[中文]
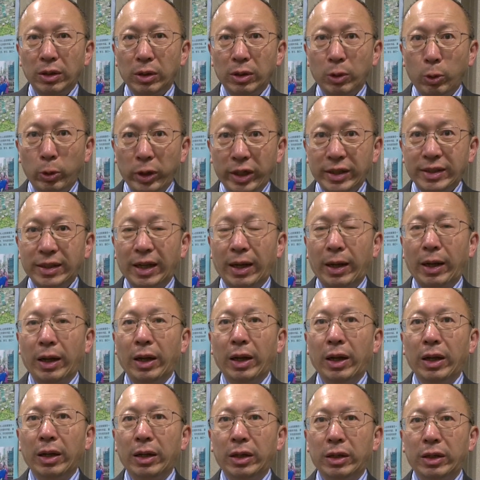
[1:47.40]
会长
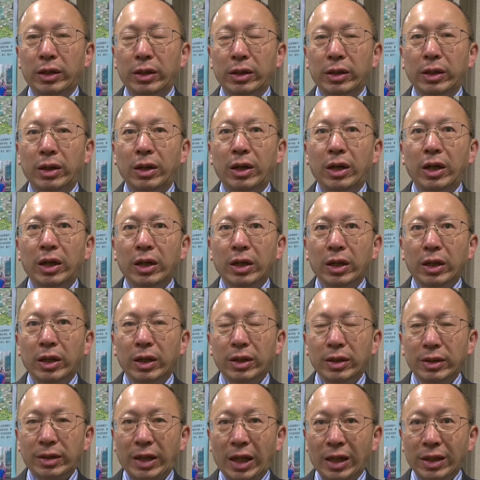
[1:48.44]
和
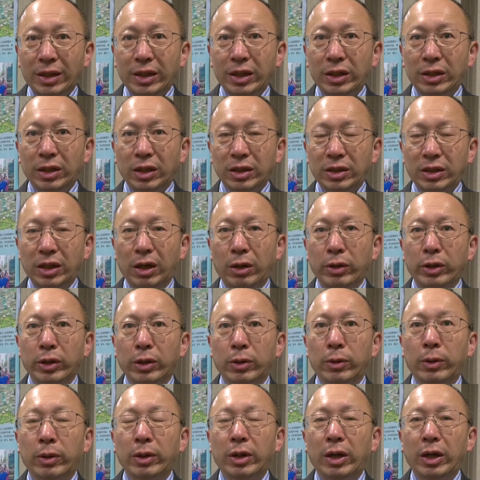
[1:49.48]
当地的校
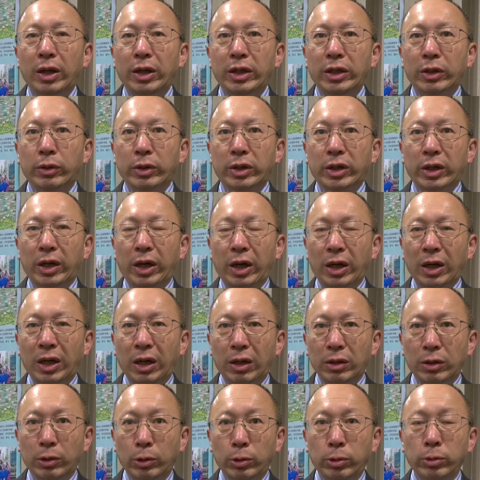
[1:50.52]
友有一个很
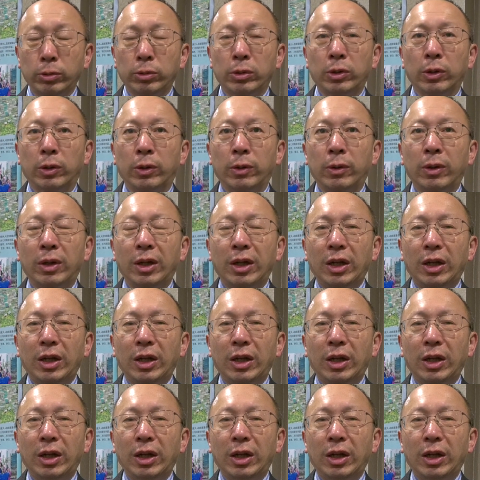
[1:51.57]
好的互动。